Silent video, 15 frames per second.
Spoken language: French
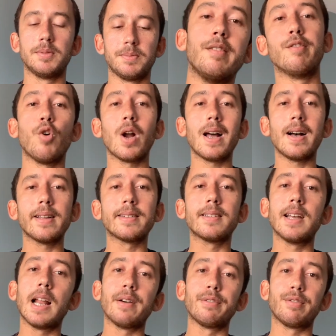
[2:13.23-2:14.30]
Voilà,
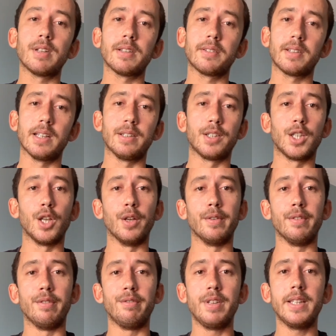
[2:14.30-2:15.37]
c'est la fin de cette
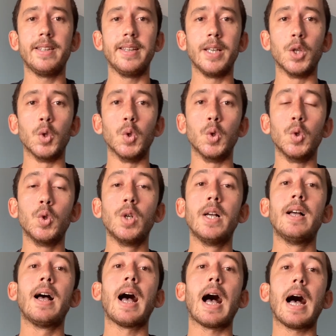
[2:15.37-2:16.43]
vidéo.
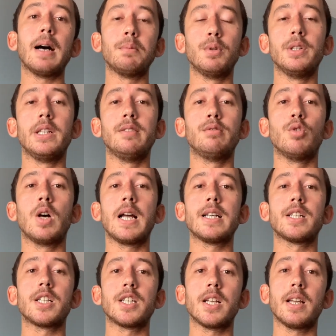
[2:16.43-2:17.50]
Abonnez-vous à la
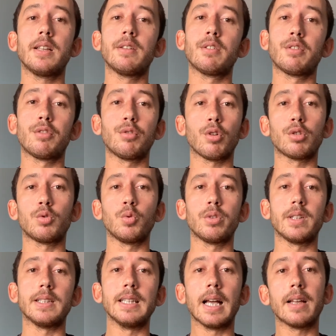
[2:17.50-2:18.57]
chaîne, surtout,
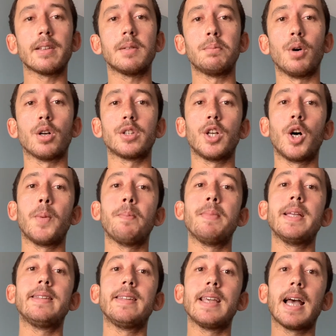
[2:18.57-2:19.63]
c'est très important.
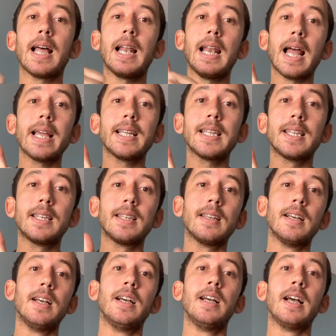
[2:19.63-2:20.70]
Mettez un like,
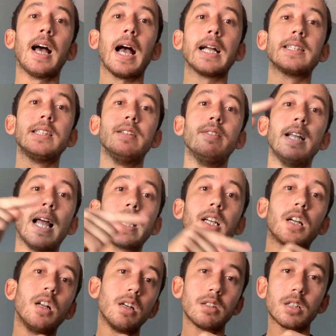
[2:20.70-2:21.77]
activez la
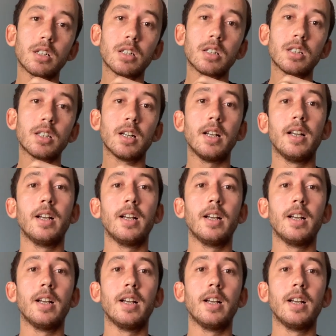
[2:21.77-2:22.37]
cloche